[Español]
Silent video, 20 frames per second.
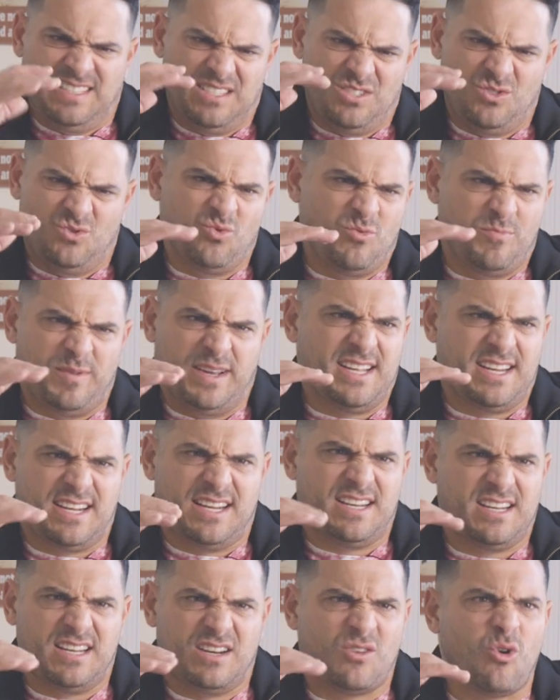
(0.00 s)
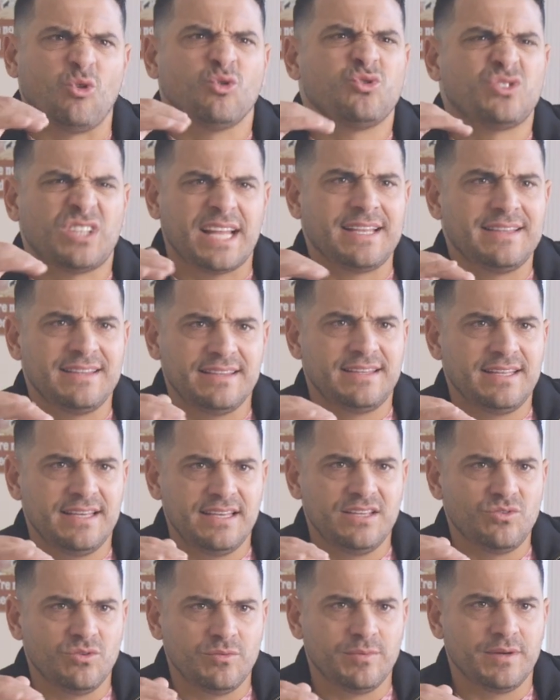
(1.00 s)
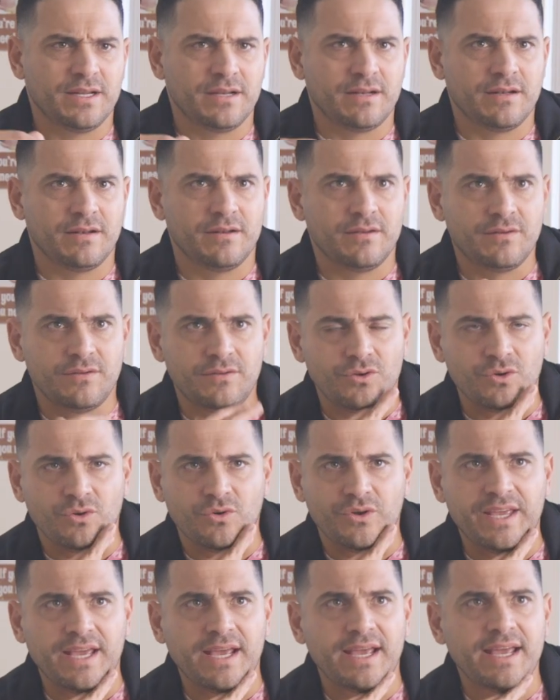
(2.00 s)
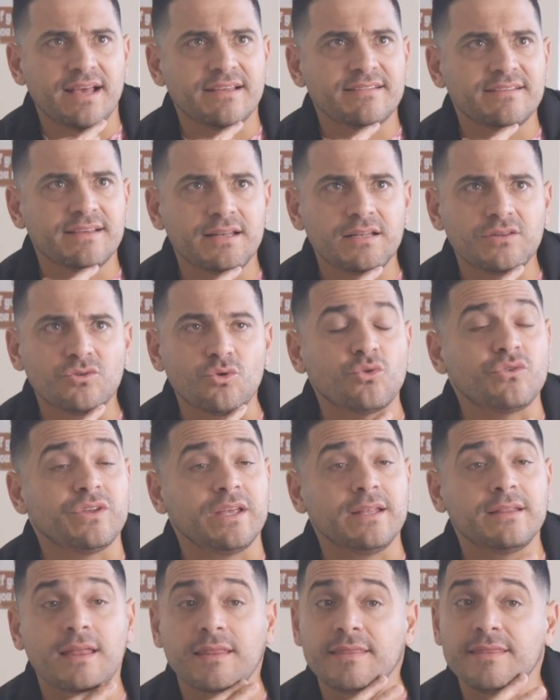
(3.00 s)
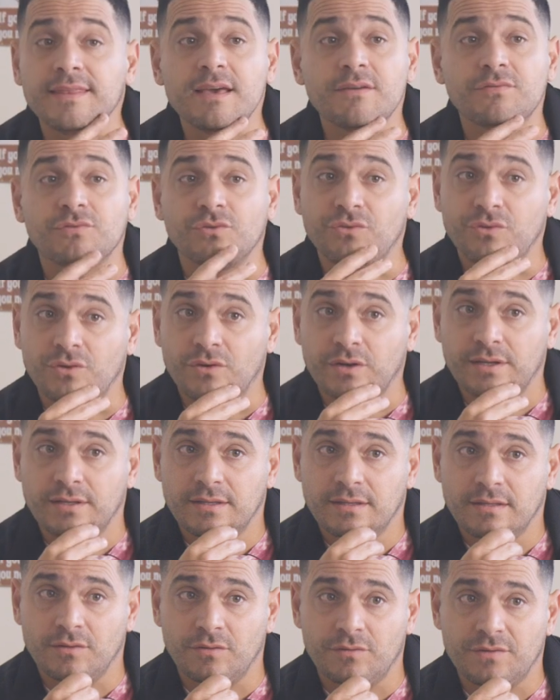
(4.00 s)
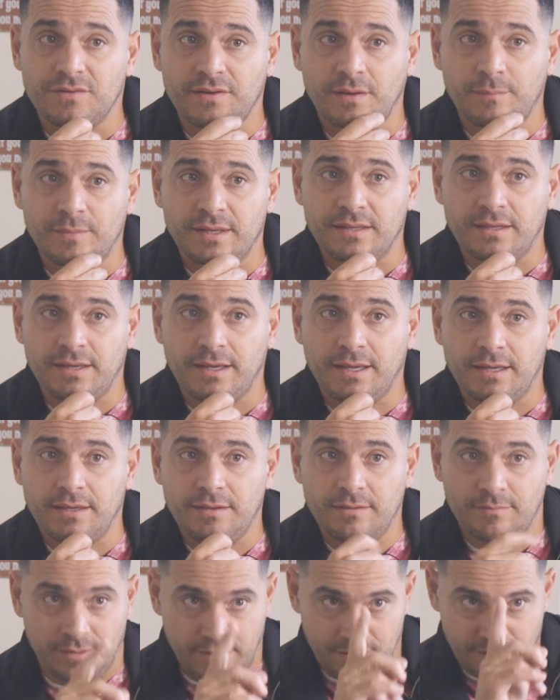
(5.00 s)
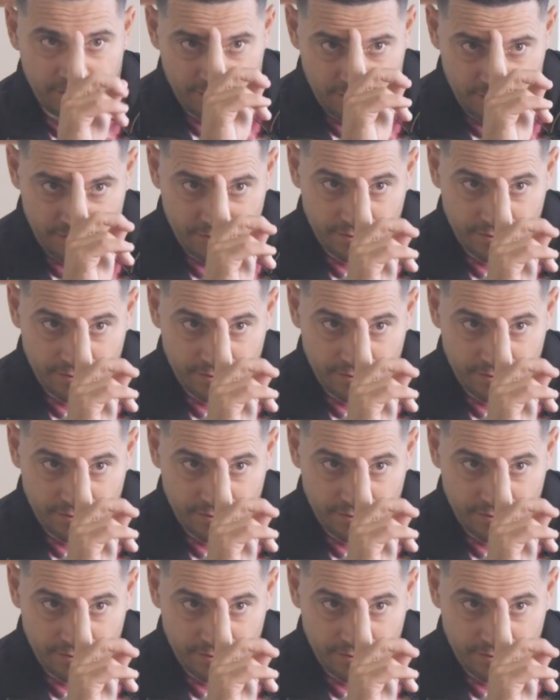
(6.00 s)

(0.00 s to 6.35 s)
súper constante y súper... Yo llegué a hacer 210 funciones de oficialmente gay.